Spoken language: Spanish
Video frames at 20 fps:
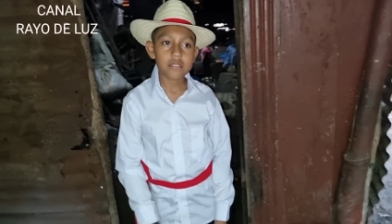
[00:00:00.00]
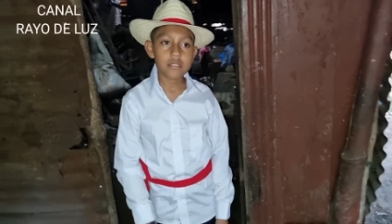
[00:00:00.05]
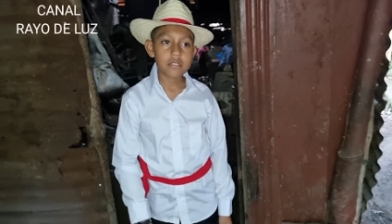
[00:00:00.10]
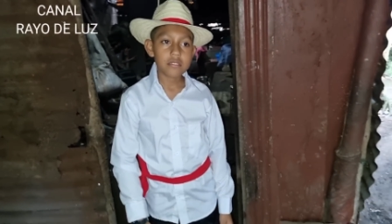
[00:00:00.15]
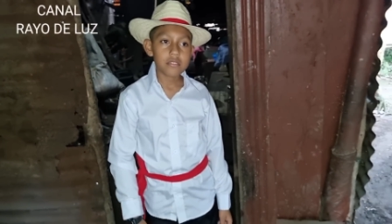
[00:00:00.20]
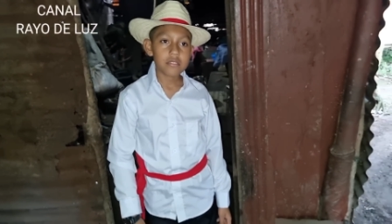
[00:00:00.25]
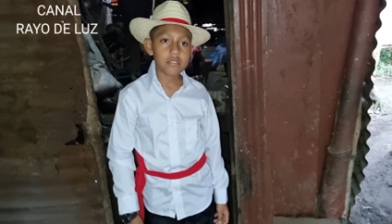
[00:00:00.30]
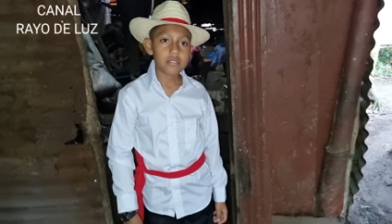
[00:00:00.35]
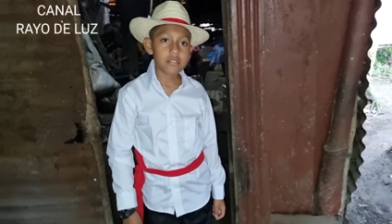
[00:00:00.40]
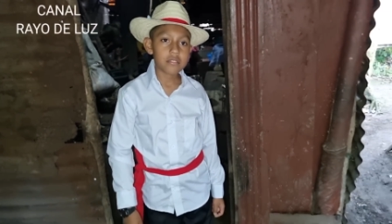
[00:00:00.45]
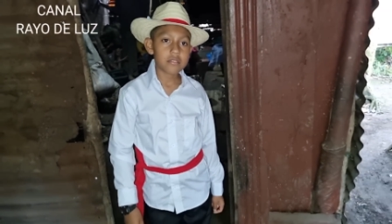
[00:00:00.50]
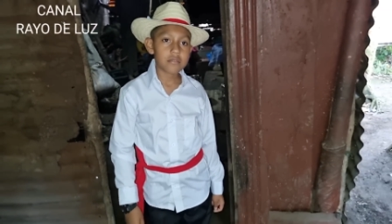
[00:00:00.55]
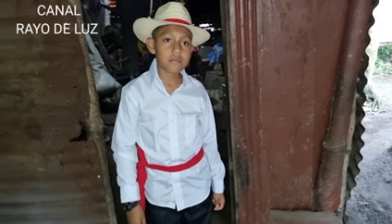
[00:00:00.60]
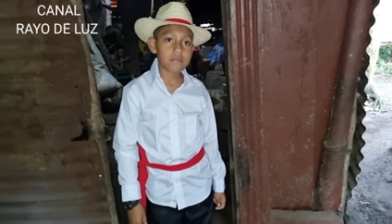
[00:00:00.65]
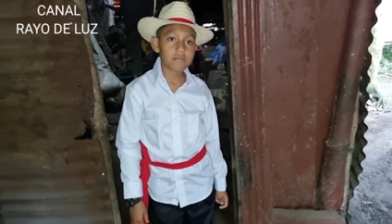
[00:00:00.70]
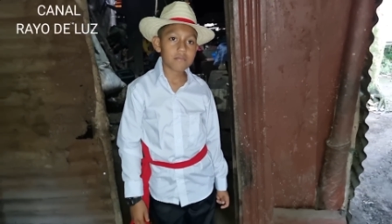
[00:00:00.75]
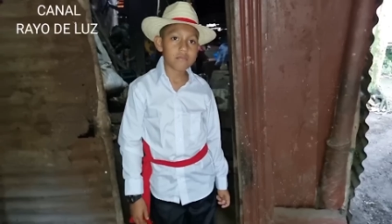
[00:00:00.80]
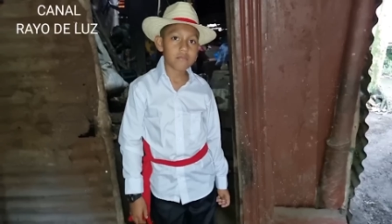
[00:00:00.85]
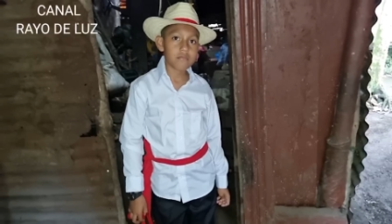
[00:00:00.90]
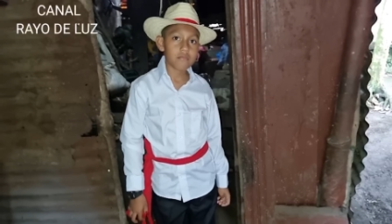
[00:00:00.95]
Vean ustedes
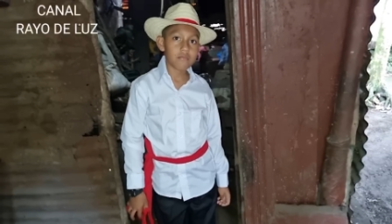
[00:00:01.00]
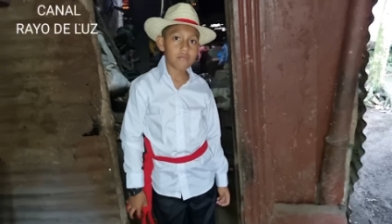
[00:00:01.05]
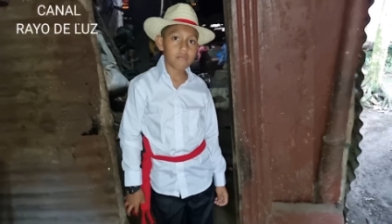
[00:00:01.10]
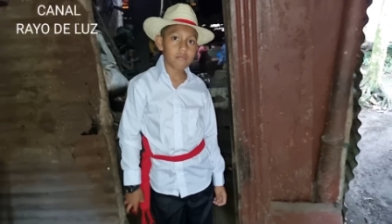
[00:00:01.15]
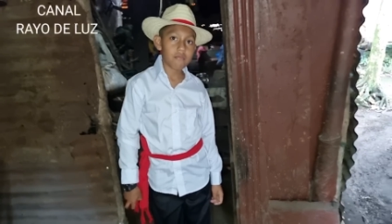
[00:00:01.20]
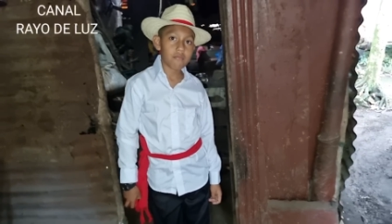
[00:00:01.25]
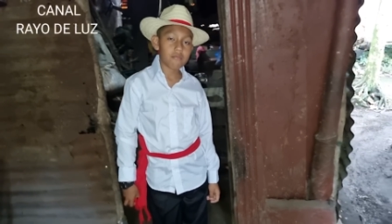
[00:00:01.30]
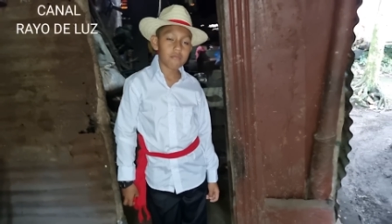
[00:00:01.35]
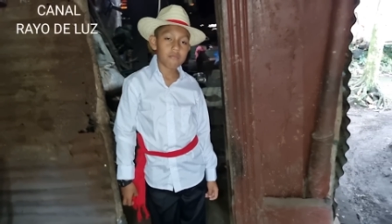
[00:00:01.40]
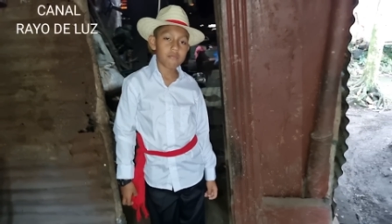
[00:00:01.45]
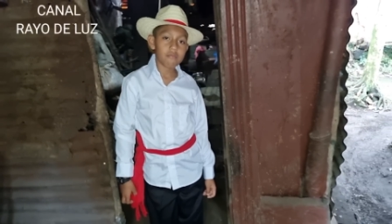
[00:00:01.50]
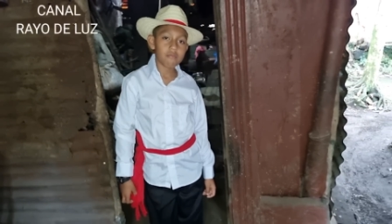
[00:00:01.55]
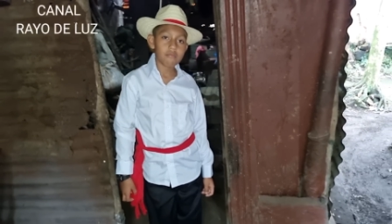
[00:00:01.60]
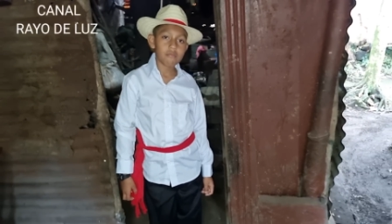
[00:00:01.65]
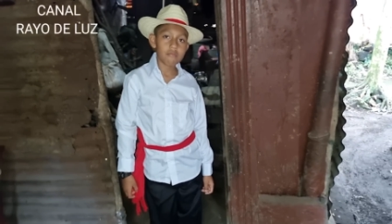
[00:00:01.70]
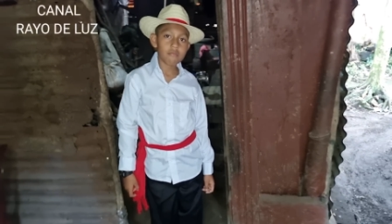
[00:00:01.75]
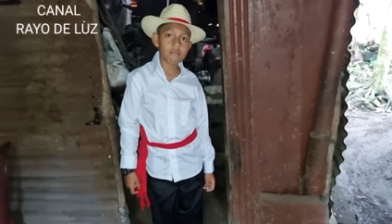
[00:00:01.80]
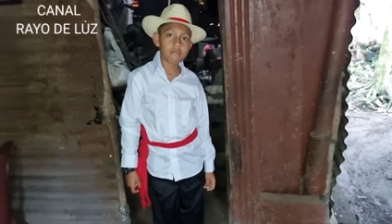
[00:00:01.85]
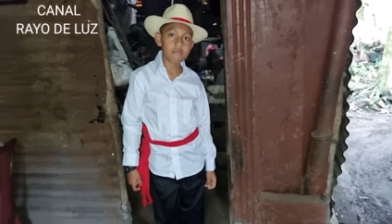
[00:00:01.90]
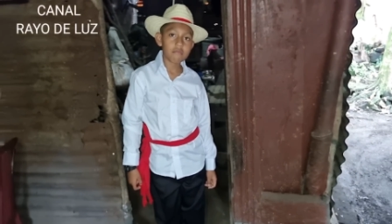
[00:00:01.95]

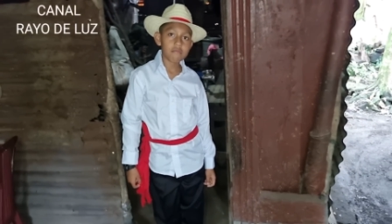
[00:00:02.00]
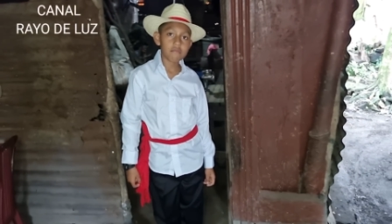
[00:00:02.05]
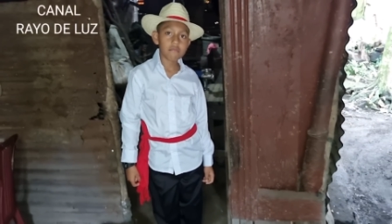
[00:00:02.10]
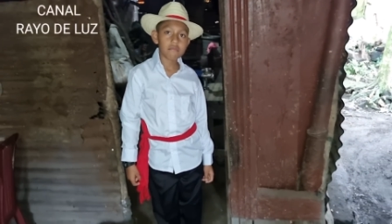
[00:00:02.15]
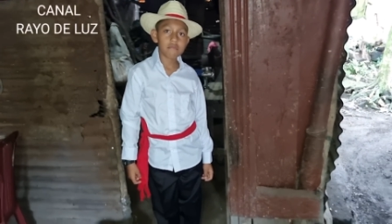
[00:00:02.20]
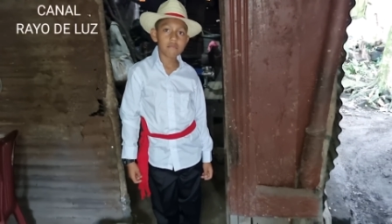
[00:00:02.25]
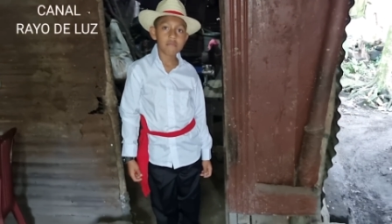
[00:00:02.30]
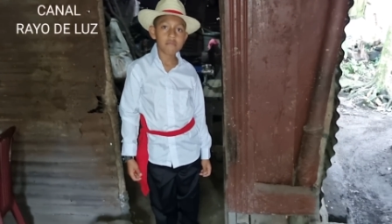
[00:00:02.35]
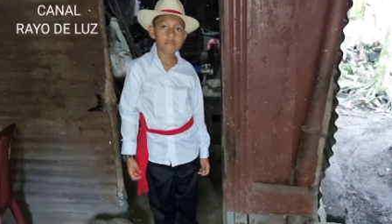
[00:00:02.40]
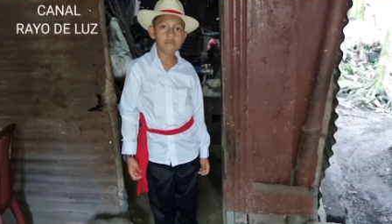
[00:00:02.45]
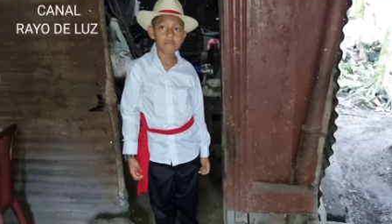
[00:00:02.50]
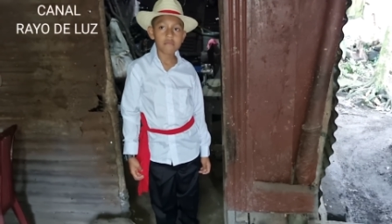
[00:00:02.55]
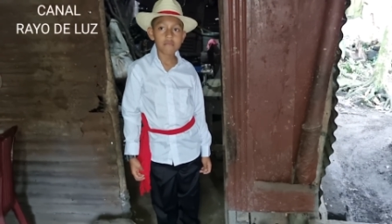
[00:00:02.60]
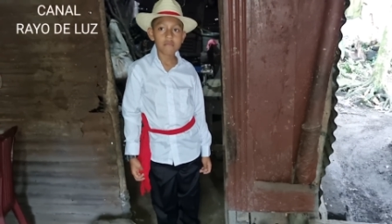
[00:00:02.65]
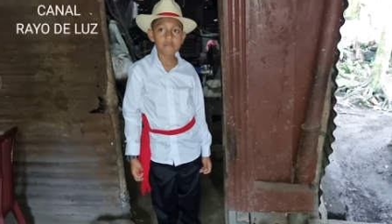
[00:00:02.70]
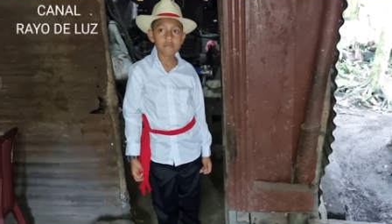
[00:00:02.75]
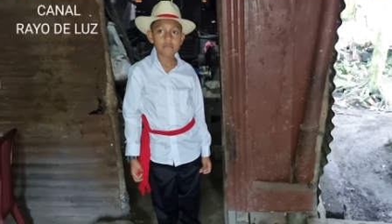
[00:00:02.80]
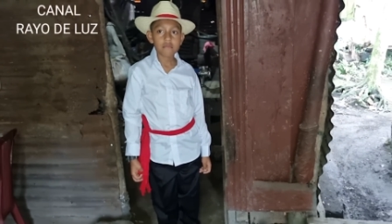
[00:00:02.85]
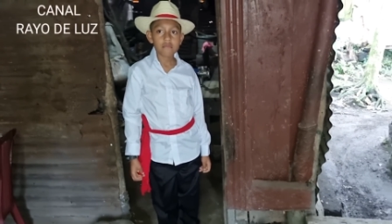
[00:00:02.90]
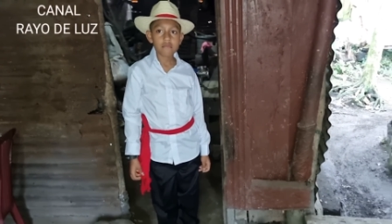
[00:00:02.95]
la elegancia
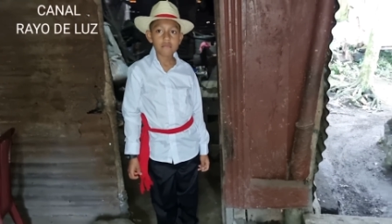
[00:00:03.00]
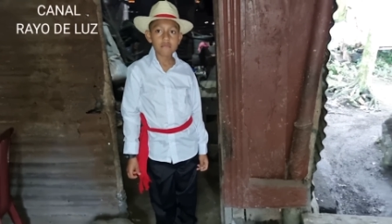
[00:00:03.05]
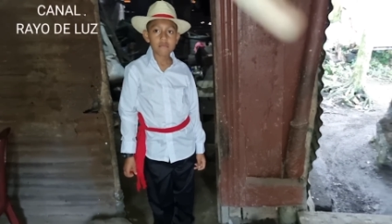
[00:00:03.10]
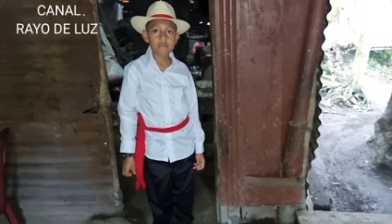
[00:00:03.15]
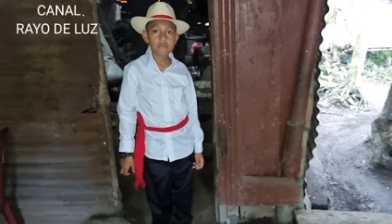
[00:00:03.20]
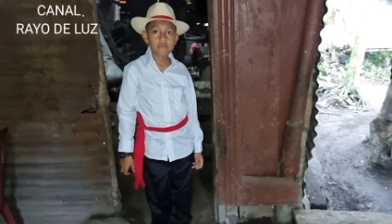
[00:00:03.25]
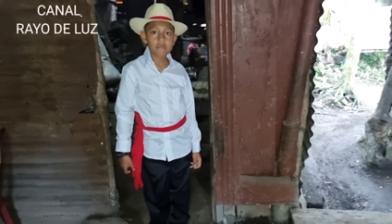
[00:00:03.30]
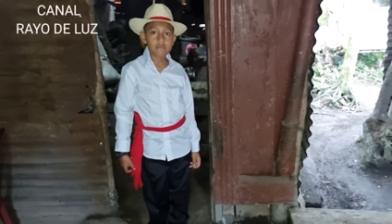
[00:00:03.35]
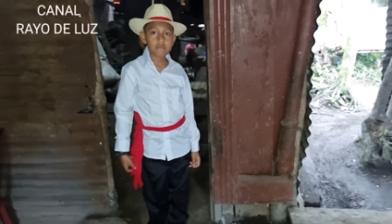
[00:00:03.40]
ahí